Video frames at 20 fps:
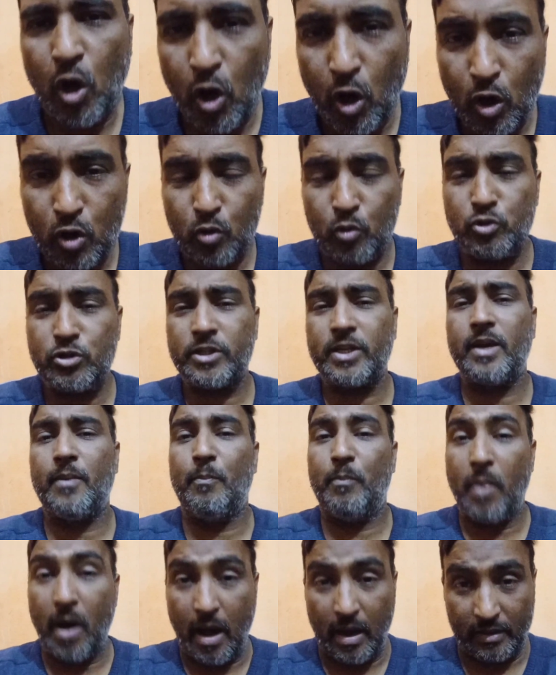और उसके
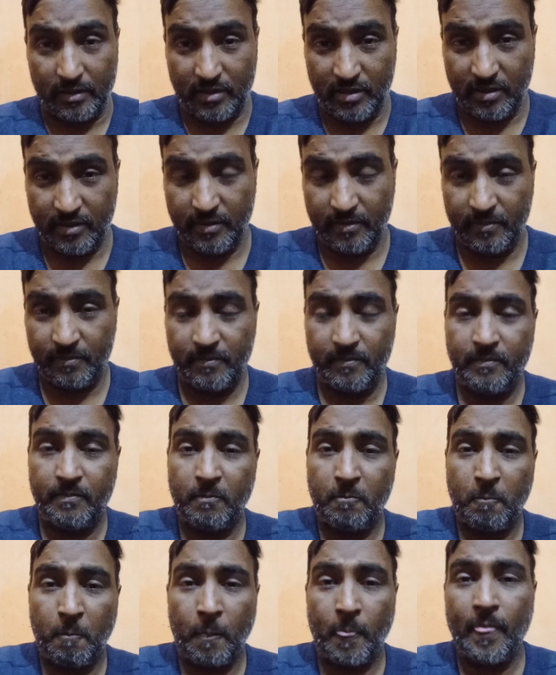बाद
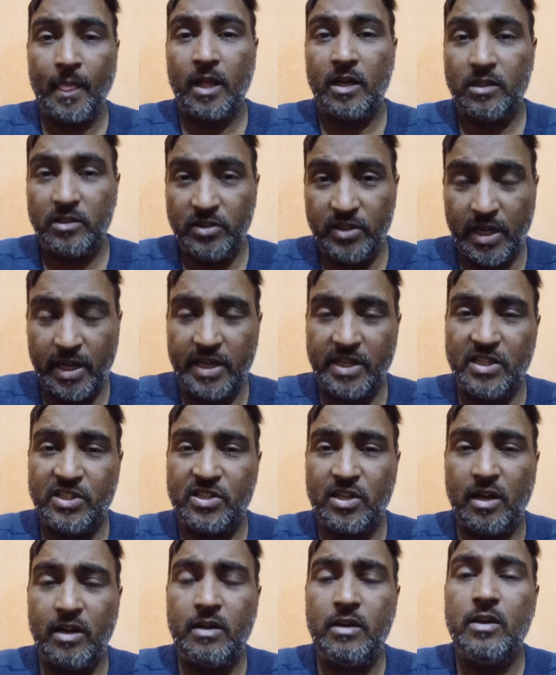ये
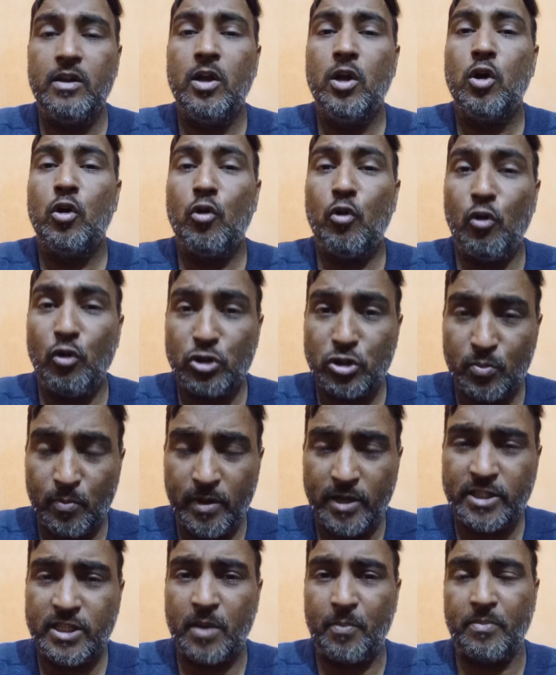इंसान
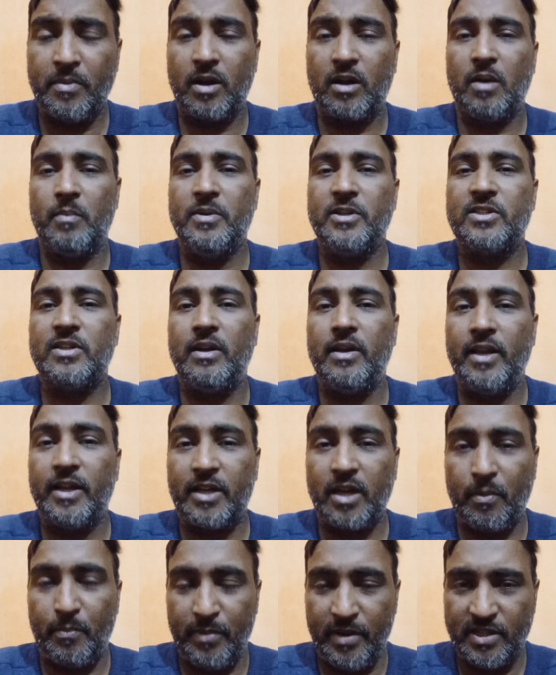उसमें से अपना कमीशन
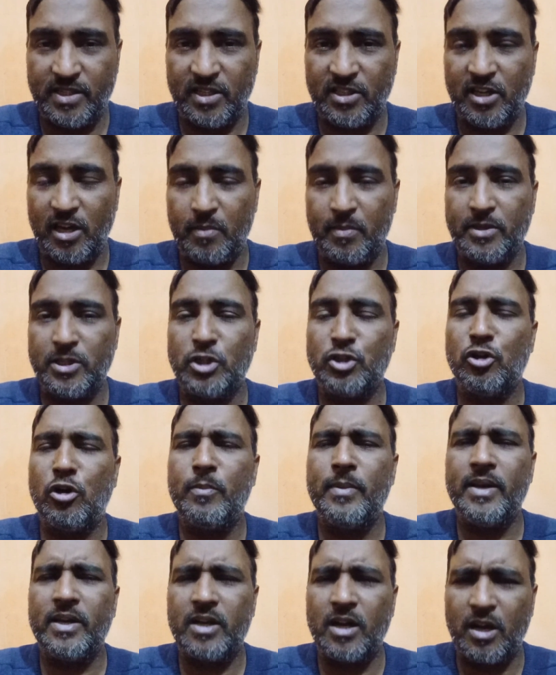लेकर बीस हज़ार में से जो
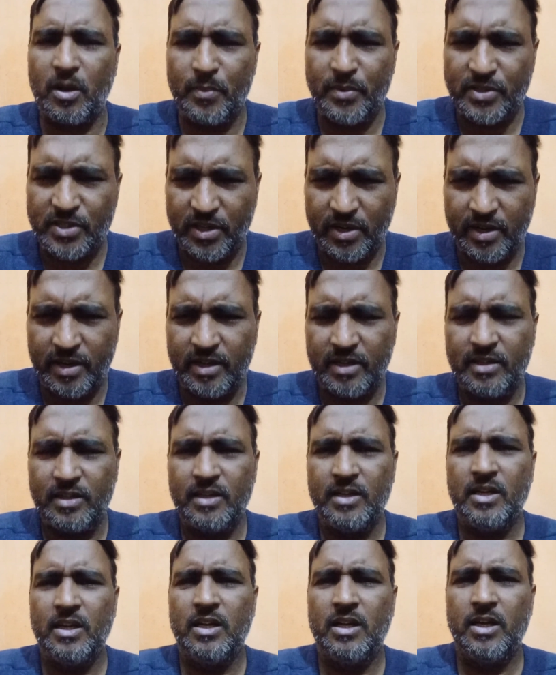भी इनका कमीशन है
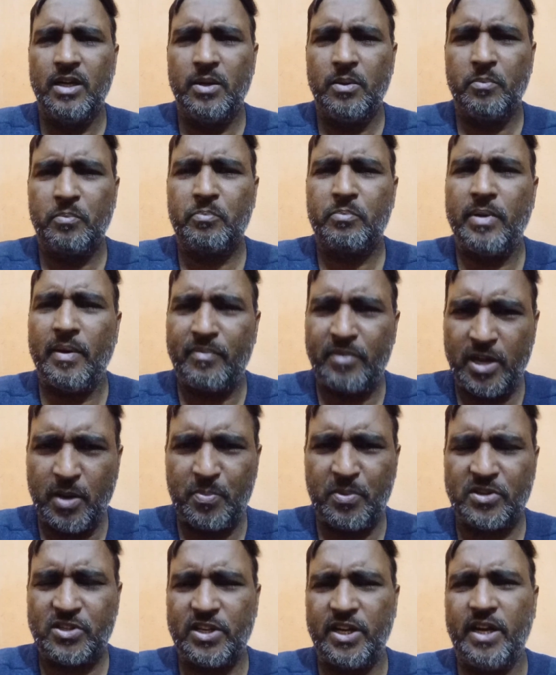फिफ्टी
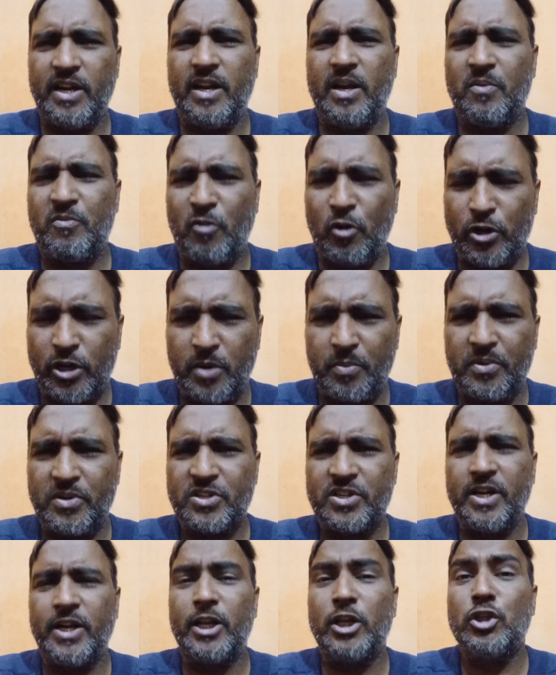परसेंट है फोर्टी
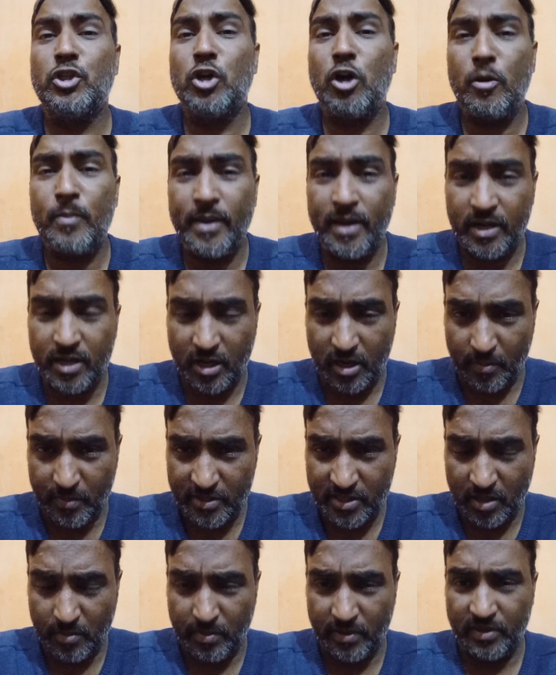परसेंट है जो भी इनका
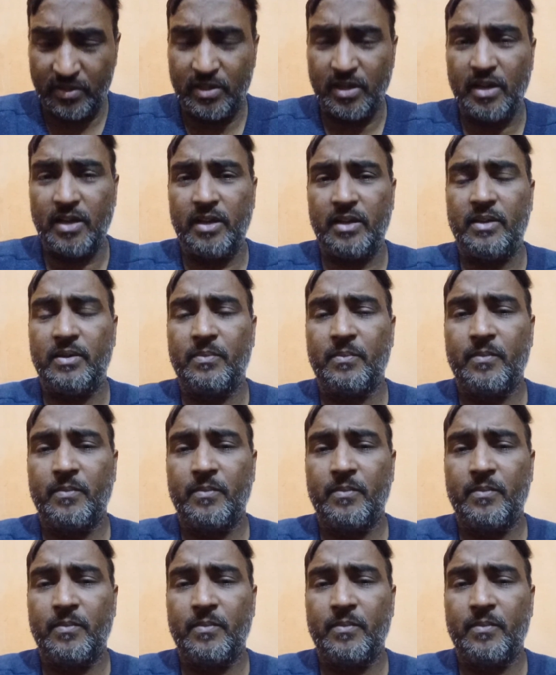कमीशन बनता है